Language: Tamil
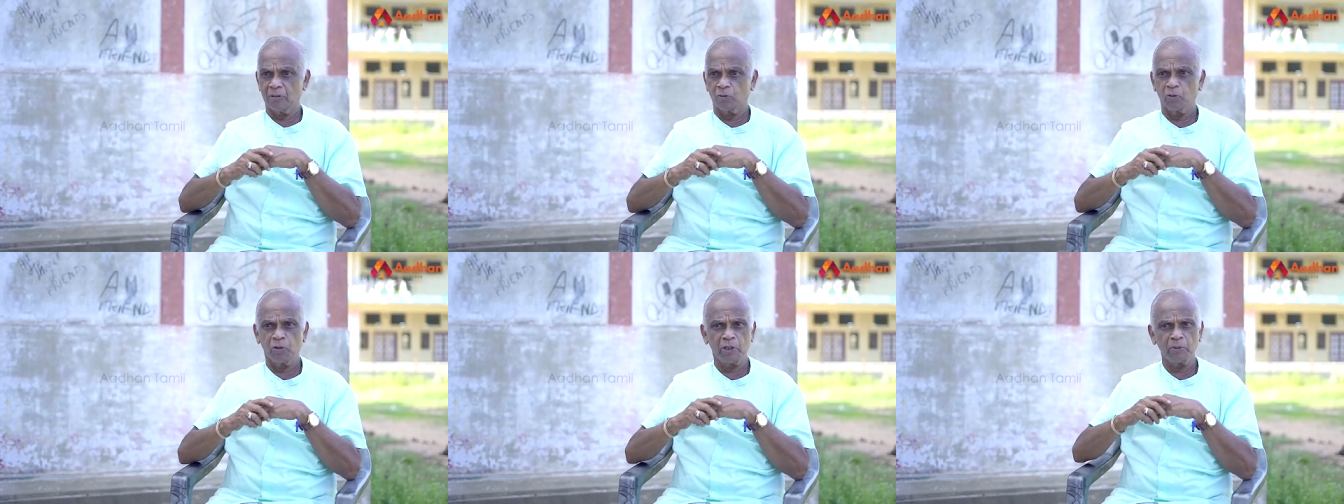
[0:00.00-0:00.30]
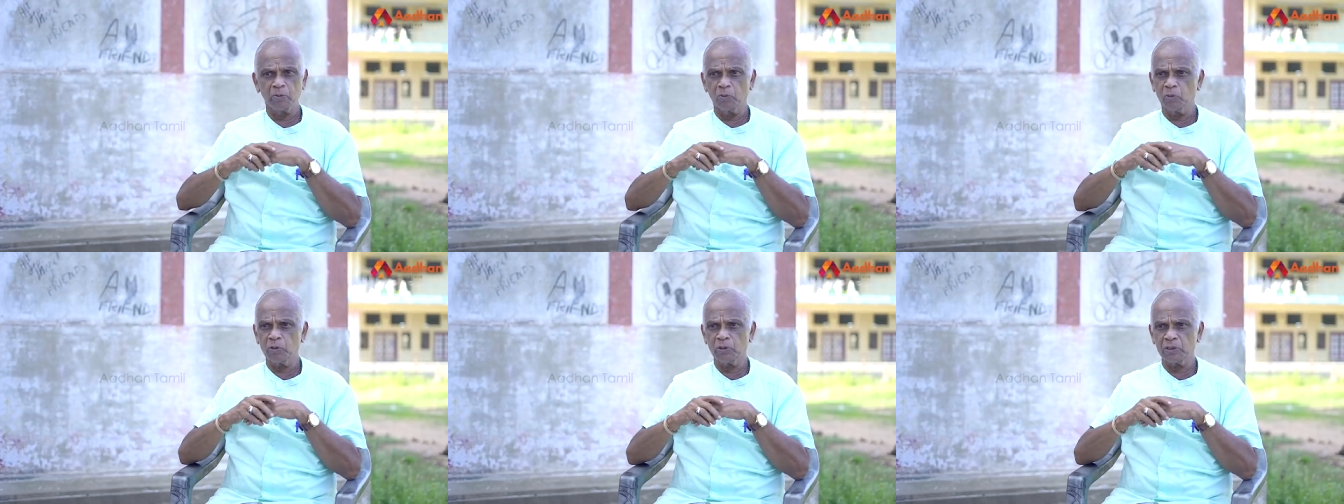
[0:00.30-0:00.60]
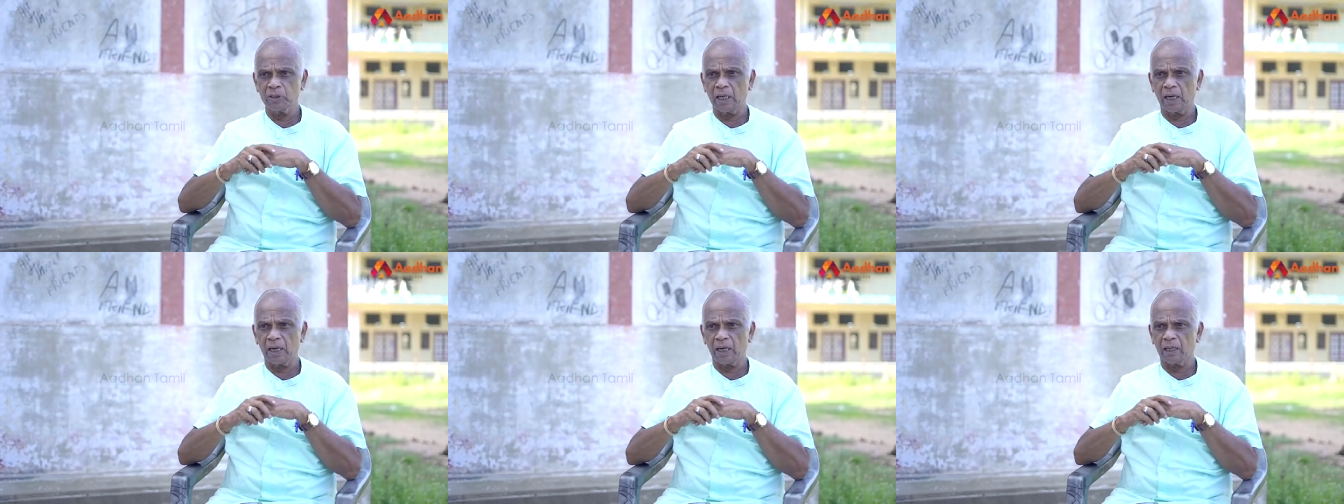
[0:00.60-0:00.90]
குடி
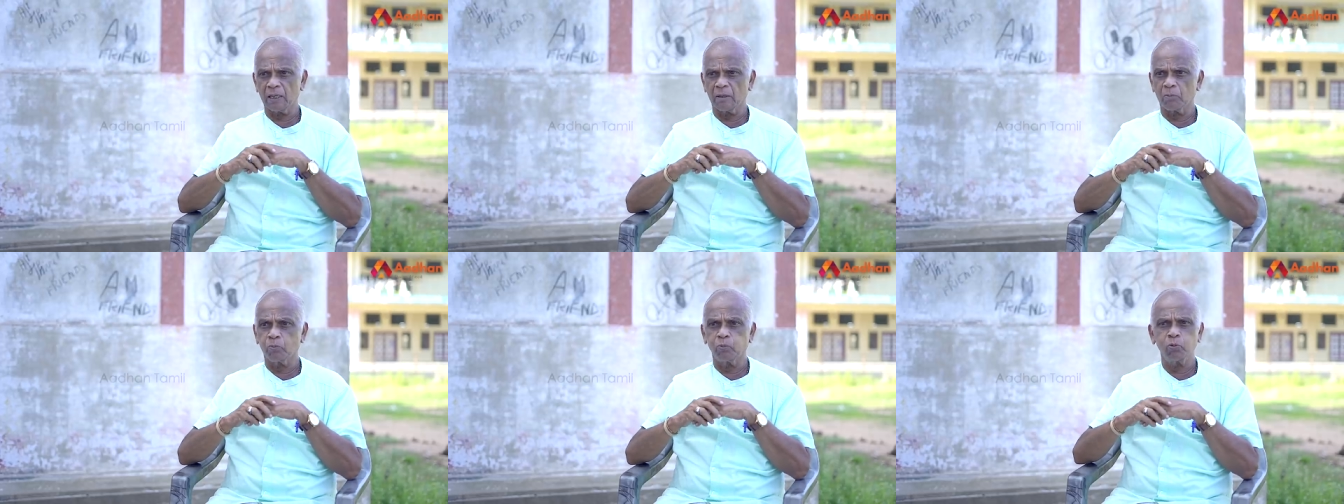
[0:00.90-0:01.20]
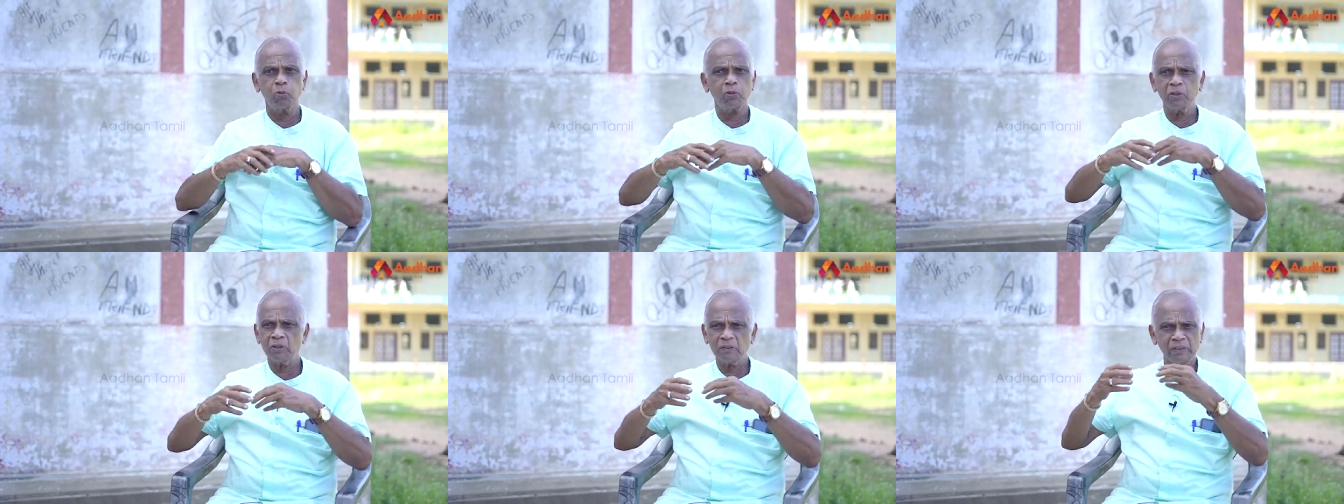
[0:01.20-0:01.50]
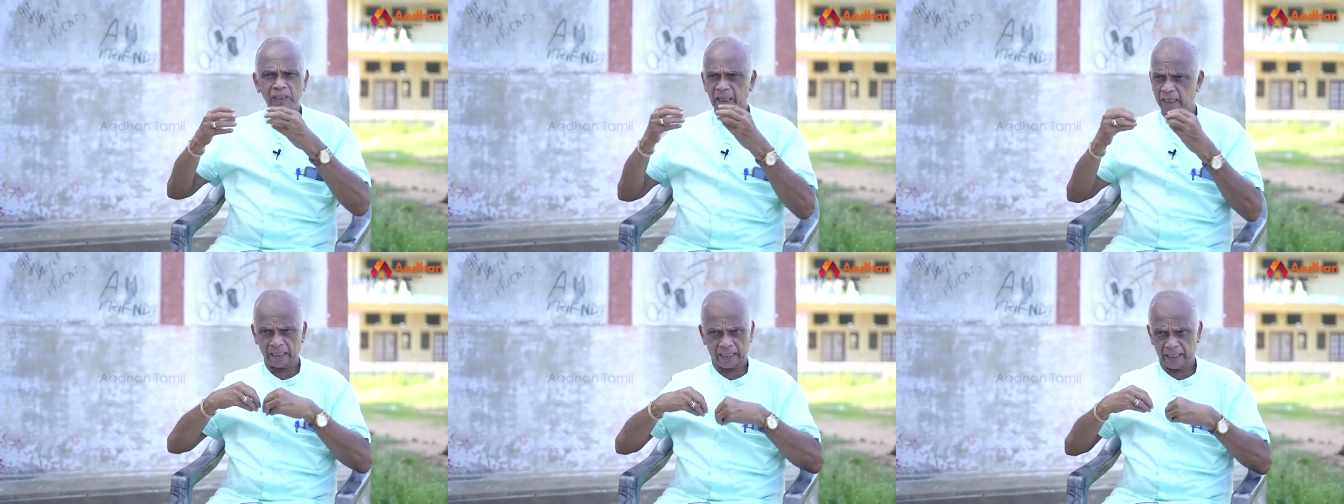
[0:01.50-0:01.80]
முழுது ஆள
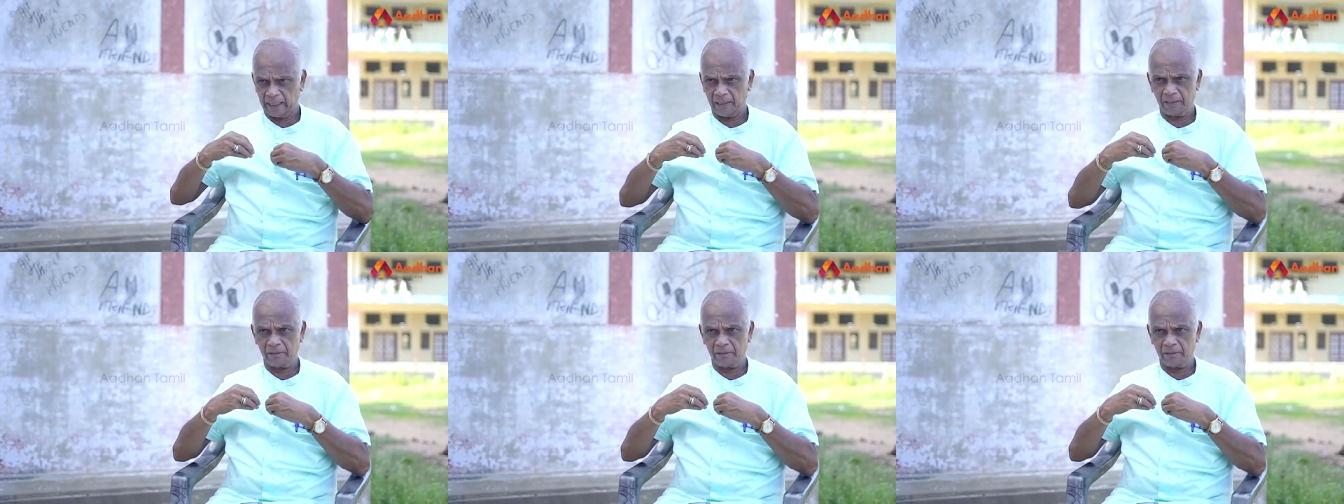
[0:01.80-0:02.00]
புகுந்தன